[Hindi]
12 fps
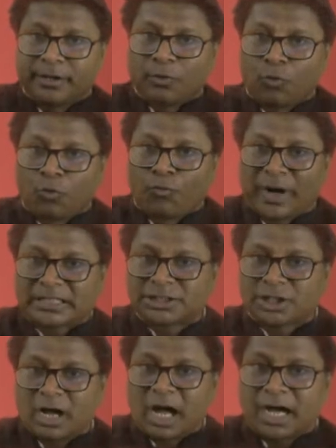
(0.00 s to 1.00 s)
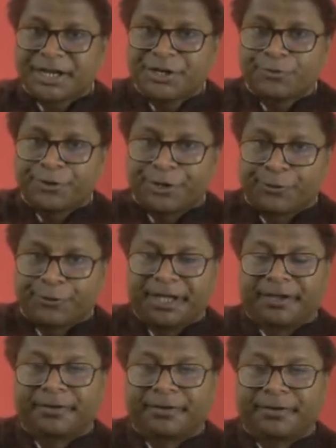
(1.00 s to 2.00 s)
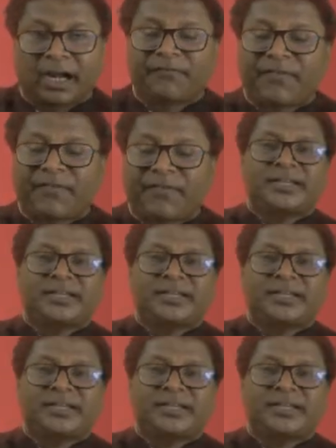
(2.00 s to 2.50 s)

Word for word: वट आर यू डूइंग कल वाले